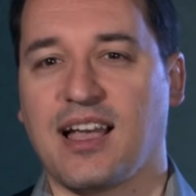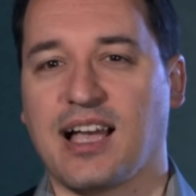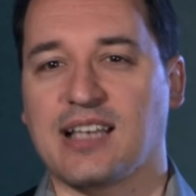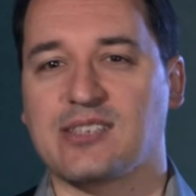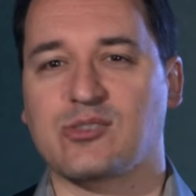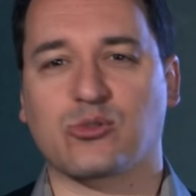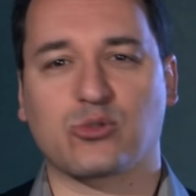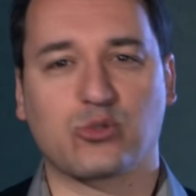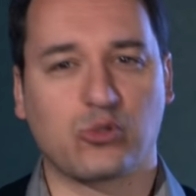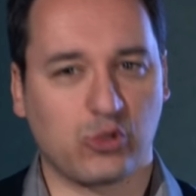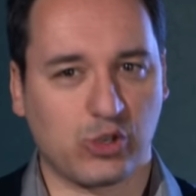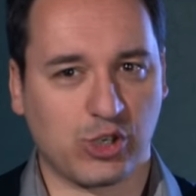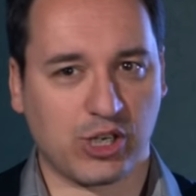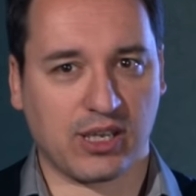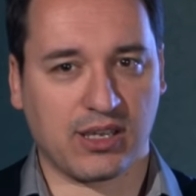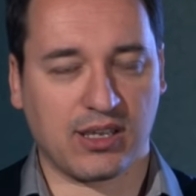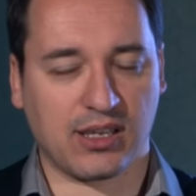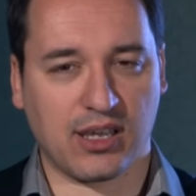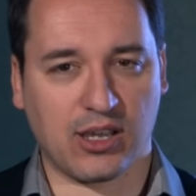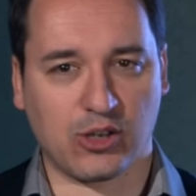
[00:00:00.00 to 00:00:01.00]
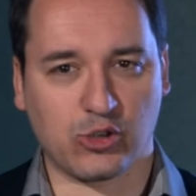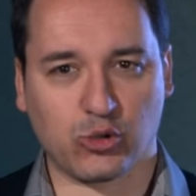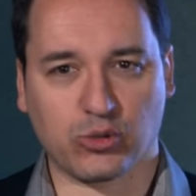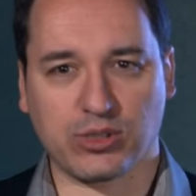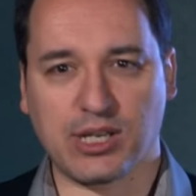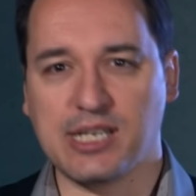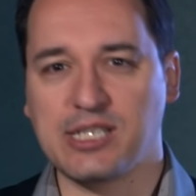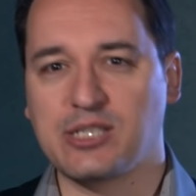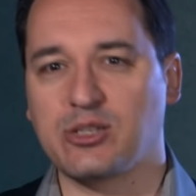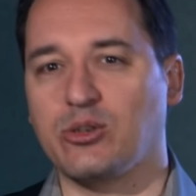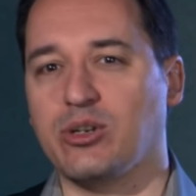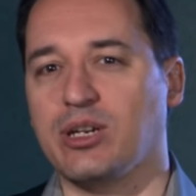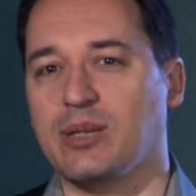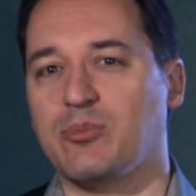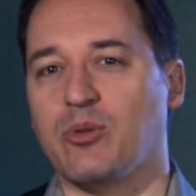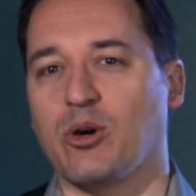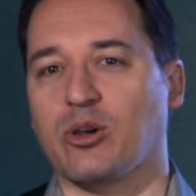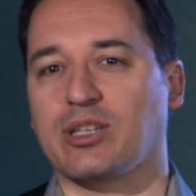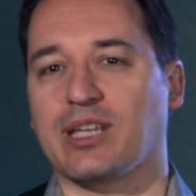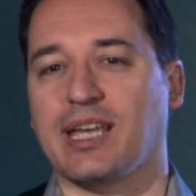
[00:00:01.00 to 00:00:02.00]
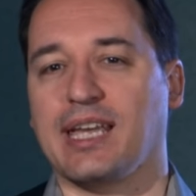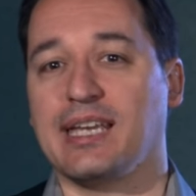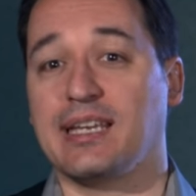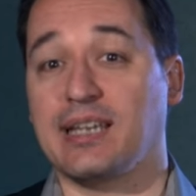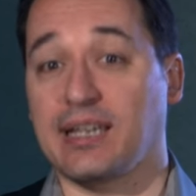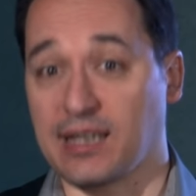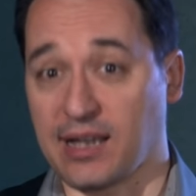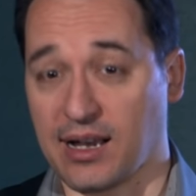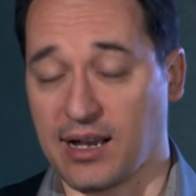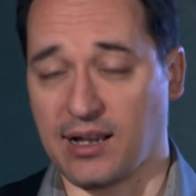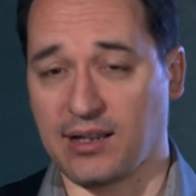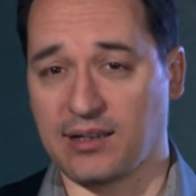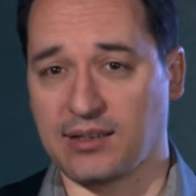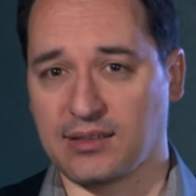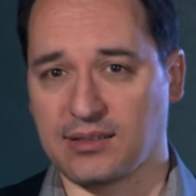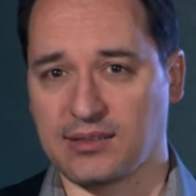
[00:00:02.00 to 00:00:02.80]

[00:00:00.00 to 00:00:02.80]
À son sujet, un journaliste de l'époque écrira